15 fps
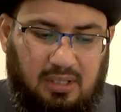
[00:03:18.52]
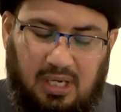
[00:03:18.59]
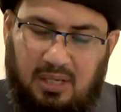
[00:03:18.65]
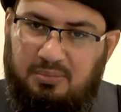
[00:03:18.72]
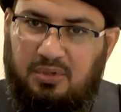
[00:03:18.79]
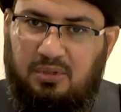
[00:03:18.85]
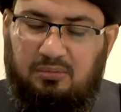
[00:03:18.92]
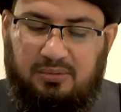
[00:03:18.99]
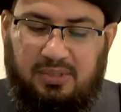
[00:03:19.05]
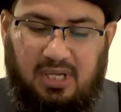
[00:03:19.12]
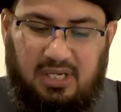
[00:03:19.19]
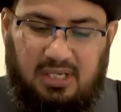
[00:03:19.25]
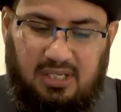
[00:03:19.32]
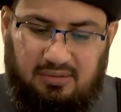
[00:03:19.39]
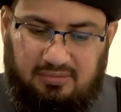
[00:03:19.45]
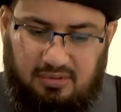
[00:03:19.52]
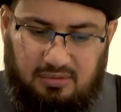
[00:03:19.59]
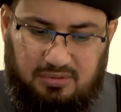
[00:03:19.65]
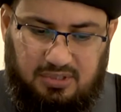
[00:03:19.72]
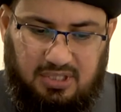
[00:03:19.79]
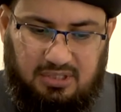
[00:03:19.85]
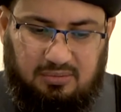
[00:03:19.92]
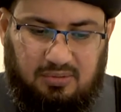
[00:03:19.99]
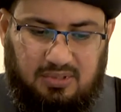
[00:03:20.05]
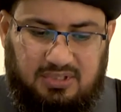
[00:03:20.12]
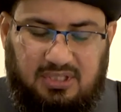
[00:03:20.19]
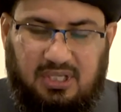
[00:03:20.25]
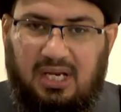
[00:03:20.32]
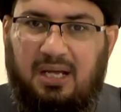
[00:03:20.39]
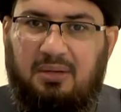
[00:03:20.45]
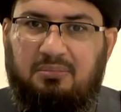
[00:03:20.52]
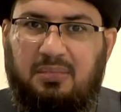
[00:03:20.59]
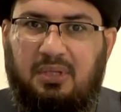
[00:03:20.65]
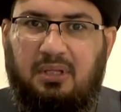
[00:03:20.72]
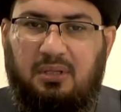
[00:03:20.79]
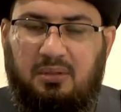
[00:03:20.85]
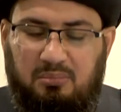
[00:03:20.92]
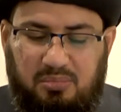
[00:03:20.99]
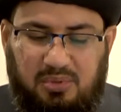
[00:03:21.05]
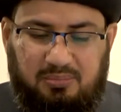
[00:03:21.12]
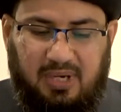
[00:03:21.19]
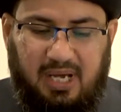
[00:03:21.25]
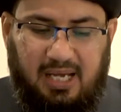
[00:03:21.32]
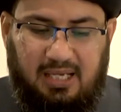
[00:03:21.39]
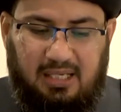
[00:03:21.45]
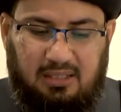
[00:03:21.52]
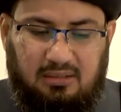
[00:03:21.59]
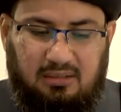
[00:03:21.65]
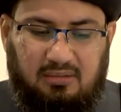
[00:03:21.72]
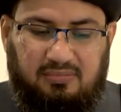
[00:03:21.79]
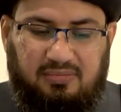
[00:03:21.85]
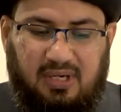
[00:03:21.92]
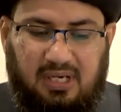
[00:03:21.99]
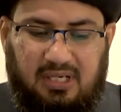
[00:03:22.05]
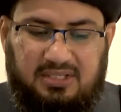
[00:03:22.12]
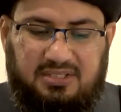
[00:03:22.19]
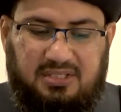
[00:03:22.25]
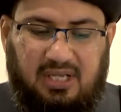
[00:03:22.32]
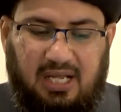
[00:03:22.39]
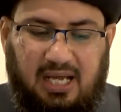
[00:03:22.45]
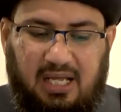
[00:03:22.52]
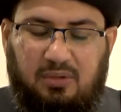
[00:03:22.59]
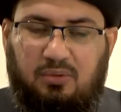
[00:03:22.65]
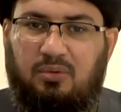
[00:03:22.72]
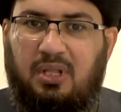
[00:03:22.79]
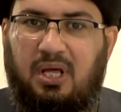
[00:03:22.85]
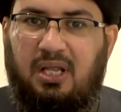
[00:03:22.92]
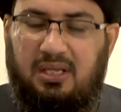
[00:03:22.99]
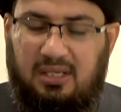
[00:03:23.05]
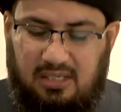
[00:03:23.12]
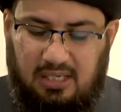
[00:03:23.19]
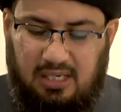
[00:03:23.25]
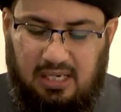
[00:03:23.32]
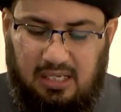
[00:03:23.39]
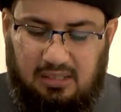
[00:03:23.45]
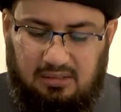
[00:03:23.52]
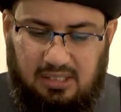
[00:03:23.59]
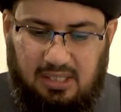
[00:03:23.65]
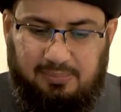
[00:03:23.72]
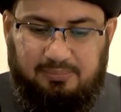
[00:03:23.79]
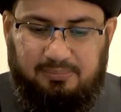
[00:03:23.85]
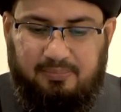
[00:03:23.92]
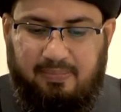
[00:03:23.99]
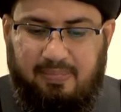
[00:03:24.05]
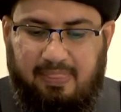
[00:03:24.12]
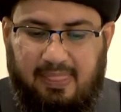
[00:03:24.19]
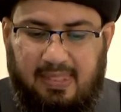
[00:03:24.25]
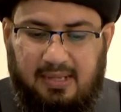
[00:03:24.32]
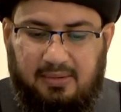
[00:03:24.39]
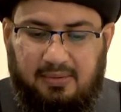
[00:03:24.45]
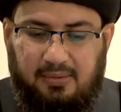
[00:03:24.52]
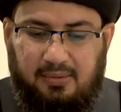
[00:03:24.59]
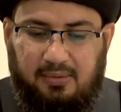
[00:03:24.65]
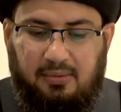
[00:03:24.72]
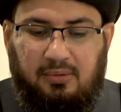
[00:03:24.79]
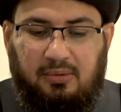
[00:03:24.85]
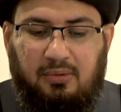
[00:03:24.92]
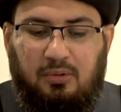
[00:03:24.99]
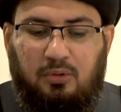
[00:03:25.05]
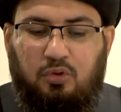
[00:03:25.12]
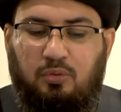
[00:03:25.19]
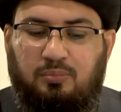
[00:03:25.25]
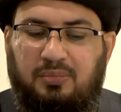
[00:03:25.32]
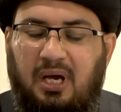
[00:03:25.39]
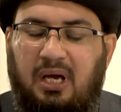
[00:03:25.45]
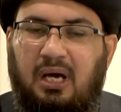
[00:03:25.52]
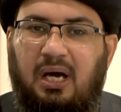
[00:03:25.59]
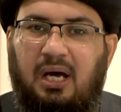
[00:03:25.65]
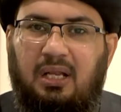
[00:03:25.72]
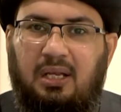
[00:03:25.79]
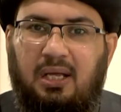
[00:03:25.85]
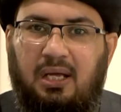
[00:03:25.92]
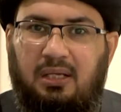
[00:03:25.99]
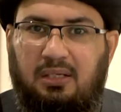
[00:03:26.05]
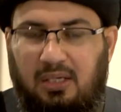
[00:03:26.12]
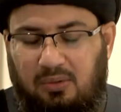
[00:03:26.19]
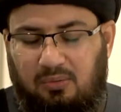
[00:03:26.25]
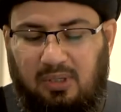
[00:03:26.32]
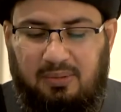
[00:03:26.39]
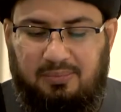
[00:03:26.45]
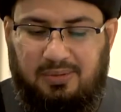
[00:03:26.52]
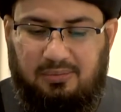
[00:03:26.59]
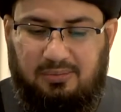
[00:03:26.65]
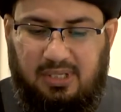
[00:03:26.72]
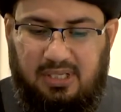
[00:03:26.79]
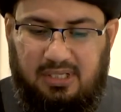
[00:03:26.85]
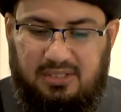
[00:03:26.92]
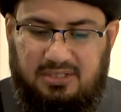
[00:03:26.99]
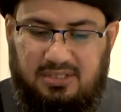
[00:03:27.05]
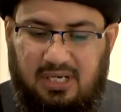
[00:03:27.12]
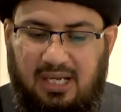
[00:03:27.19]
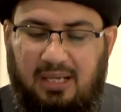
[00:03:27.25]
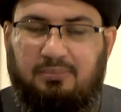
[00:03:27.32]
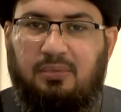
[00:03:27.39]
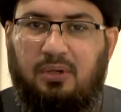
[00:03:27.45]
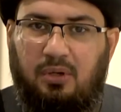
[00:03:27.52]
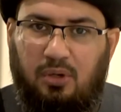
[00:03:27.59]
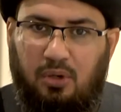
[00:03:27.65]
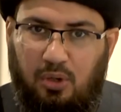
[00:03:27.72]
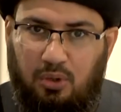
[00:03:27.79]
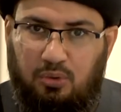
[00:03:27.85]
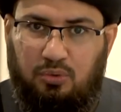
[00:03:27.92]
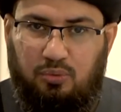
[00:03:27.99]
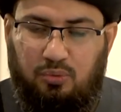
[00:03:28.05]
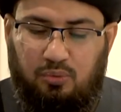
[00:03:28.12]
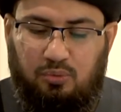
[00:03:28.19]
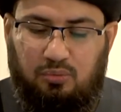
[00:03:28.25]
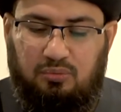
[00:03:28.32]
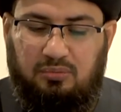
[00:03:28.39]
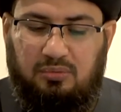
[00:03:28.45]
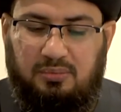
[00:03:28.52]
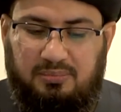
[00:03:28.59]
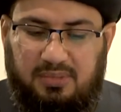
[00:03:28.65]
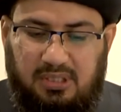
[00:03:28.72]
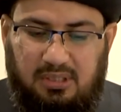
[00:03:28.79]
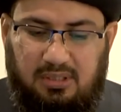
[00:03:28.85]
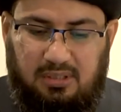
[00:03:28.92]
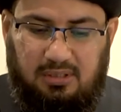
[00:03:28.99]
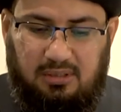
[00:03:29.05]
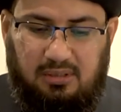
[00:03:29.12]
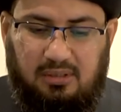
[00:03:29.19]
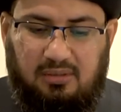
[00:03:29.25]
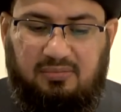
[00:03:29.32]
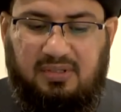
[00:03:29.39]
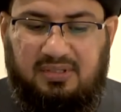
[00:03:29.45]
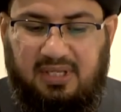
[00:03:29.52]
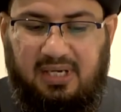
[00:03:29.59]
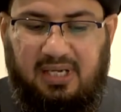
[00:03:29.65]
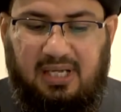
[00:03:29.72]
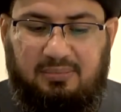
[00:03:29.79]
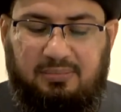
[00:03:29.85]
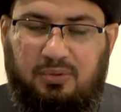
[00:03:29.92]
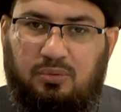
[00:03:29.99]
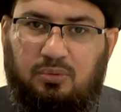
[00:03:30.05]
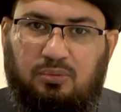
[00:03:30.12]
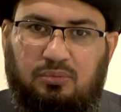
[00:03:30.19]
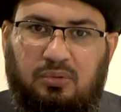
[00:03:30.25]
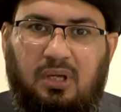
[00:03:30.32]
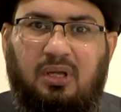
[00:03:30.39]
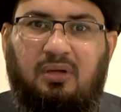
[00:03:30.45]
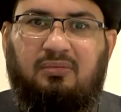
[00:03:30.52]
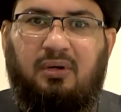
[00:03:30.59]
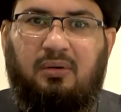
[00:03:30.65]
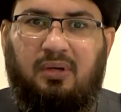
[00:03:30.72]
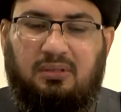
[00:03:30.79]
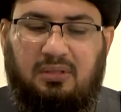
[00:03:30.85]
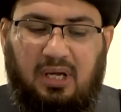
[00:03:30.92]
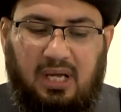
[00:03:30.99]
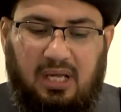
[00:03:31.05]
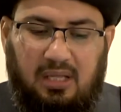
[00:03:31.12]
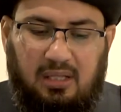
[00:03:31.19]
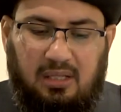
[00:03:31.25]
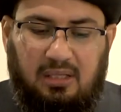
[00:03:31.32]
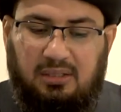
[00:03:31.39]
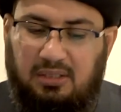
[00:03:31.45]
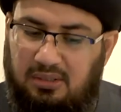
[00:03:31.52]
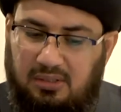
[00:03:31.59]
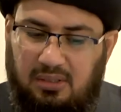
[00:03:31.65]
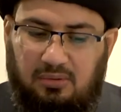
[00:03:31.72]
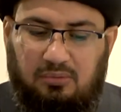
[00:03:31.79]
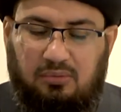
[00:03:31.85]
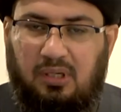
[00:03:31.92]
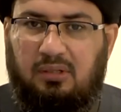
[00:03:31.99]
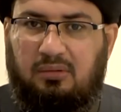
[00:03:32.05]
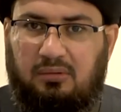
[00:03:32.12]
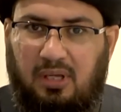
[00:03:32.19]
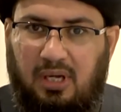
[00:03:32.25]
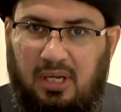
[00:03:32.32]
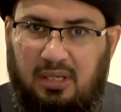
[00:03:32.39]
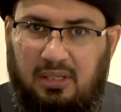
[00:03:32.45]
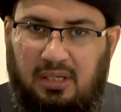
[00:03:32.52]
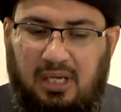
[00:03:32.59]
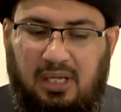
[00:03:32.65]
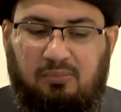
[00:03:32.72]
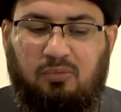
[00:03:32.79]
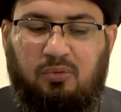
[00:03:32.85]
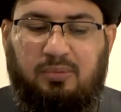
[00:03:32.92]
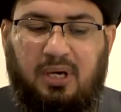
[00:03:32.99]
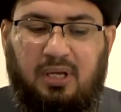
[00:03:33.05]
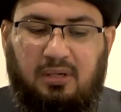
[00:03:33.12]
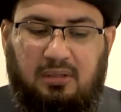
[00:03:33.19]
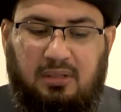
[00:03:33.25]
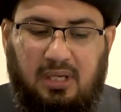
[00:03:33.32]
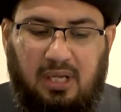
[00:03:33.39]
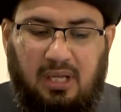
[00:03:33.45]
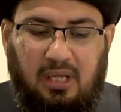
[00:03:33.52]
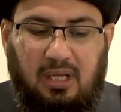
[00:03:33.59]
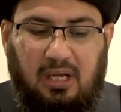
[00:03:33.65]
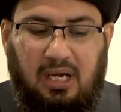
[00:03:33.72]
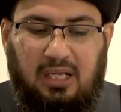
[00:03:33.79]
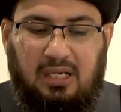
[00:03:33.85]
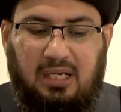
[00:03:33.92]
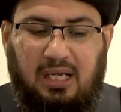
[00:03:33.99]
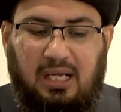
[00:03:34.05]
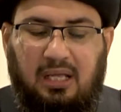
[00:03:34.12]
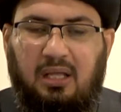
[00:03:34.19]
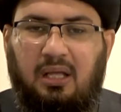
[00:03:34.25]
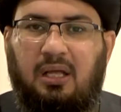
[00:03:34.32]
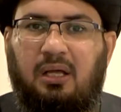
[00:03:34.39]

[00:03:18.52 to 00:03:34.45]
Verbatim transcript: أمير عليه أفضل الصلاة والسلام بماء فغسل عنه ذلك الدم ثم قال له أمير عليه السلام ادنوا مني فدنا منه فوضع يده الطاهرة المباركة على